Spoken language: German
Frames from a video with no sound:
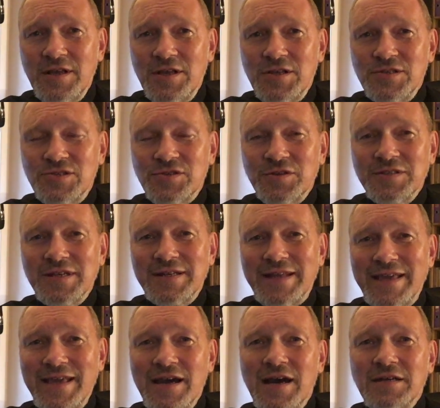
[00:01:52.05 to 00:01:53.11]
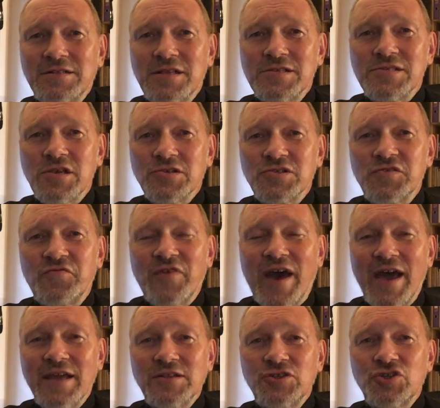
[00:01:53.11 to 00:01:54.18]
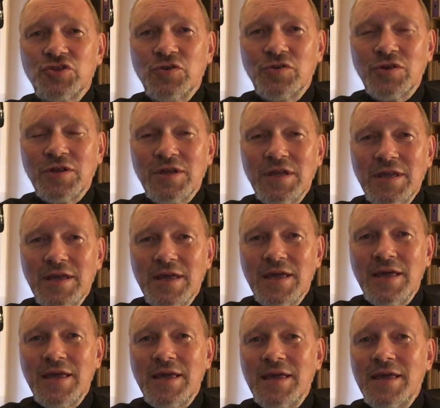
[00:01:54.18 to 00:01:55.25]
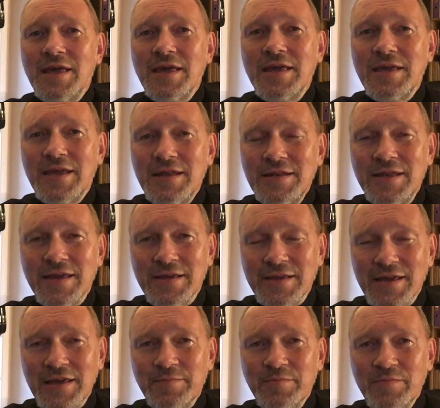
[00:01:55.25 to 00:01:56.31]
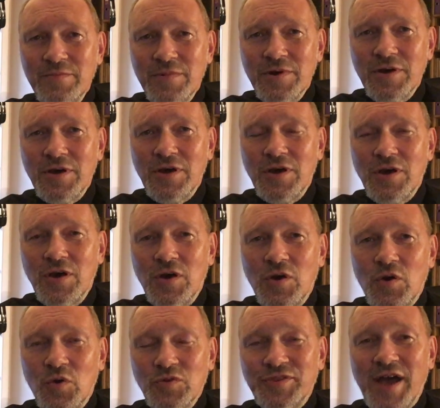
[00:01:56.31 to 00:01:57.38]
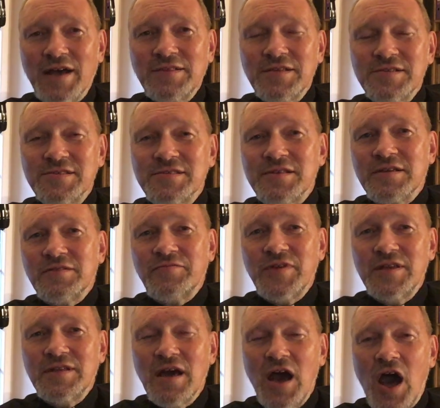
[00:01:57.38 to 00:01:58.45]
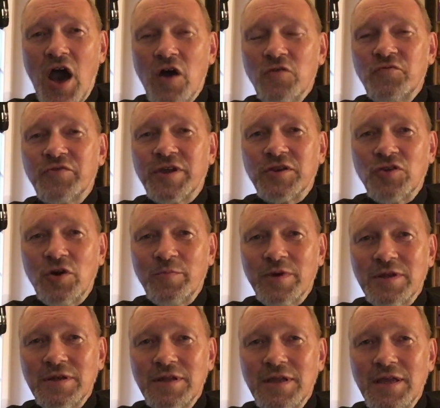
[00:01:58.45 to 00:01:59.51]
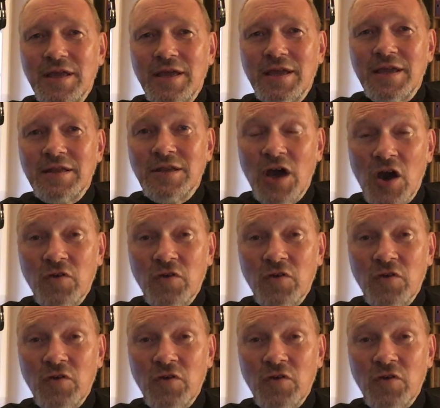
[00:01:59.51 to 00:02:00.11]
sondern er hat es aus freien Stücken hingegeben und hat es dann wieder aufgenommen in der